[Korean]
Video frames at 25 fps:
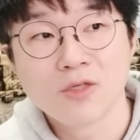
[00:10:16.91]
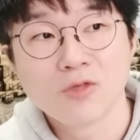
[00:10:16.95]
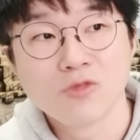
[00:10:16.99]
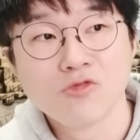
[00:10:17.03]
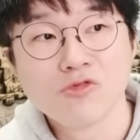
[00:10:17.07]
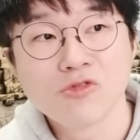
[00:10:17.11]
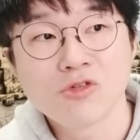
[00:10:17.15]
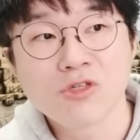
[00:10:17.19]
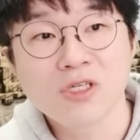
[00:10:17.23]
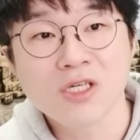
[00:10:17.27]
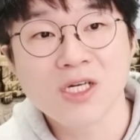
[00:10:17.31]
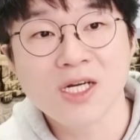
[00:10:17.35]

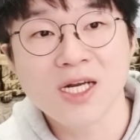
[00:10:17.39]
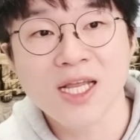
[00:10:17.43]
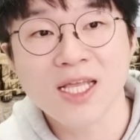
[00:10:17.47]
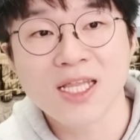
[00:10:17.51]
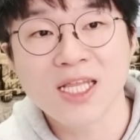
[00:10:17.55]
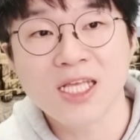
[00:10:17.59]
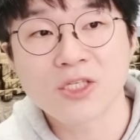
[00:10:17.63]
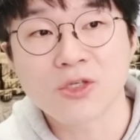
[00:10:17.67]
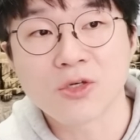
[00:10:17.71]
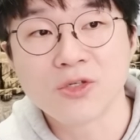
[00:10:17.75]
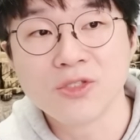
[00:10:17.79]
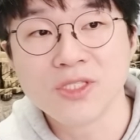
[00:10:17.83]

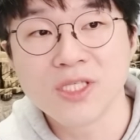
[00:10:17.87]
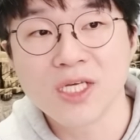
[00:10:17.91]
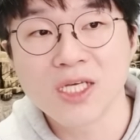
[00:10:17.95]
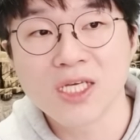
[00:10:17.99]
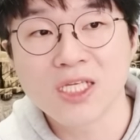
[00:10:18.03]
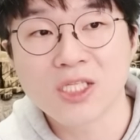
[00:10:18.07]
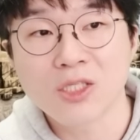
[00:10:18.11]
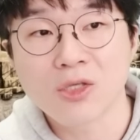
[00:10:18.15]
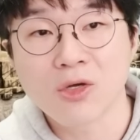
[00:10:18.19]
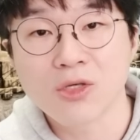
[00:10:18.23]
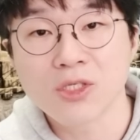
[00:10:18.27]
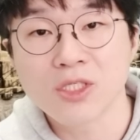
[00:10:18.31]
우크라이나
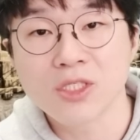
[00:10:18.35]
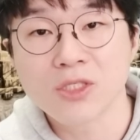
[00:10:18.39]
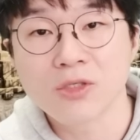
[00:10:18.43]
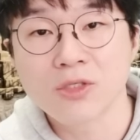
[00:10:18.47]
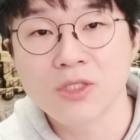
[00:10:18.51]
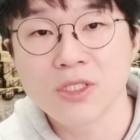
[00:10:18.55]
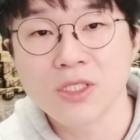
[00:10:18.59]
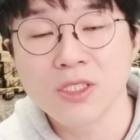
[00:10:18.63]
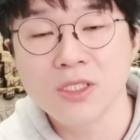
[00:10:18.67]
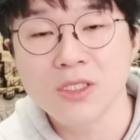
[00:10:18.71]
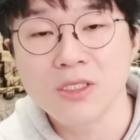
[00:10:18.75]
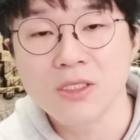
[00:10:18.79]
전쟁이
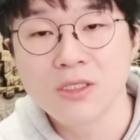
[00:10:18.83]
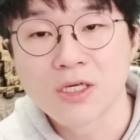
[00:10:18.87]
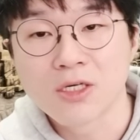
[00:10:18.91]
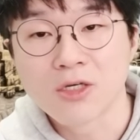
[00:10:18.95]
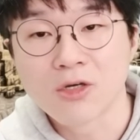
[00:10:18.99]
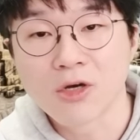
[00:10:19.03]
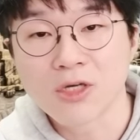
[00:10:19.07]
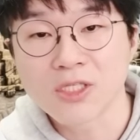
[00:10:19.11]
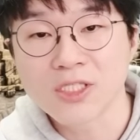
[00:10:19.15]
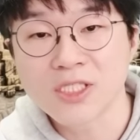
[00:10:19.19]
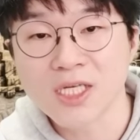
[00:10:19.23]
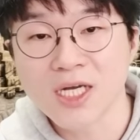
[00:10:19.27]
터지더니
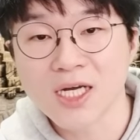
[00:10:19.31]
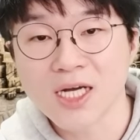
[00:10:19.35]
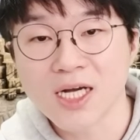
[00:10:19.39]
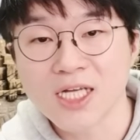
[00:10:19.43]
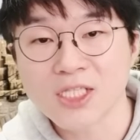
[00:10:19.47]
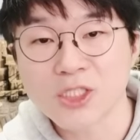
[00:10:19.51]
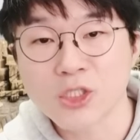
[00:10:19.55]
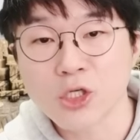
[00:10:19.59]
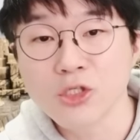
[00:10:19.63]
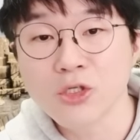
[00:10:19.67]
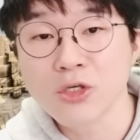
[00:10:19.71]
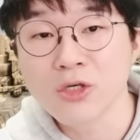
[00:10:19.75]

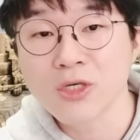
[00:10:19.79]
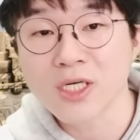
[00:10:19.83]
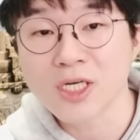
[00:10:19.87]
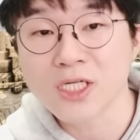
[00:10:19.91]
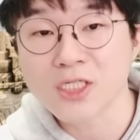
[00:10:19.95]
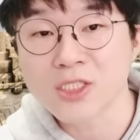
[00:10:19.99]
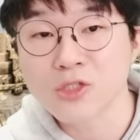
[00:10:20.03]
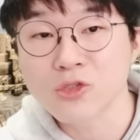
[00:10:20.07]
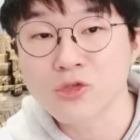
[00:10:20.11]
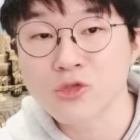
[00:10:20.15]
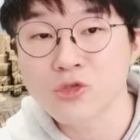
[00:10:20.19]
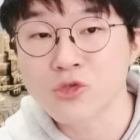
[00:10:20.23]
러시아가
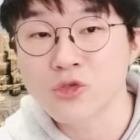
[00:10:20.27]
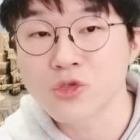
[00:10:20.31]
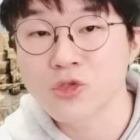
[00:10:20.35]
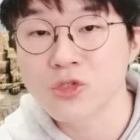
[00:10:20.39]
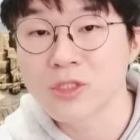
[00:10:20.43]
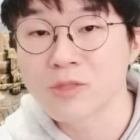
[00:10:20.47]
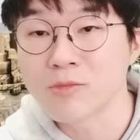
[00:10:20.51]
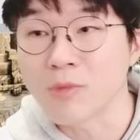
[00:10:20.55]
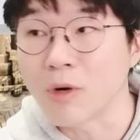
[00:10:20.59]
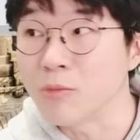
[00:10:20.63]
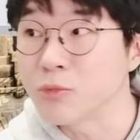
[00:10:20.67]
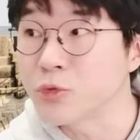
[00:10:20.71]
천연가스
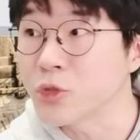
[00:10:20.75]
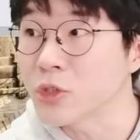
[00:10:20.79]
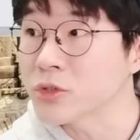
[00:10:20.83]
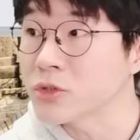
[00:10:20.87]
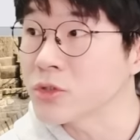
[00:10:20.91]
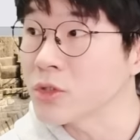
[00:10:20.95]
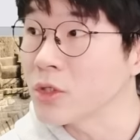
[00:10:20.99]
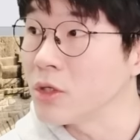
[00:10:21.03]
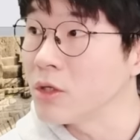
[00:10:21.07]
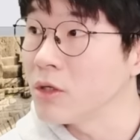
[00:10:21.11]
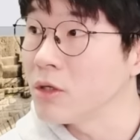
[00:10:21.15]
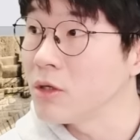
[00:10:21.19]
수출을
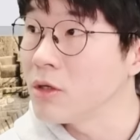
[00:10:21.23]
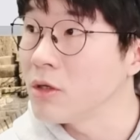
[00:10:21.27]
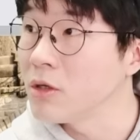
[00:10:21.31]
멈췄어요.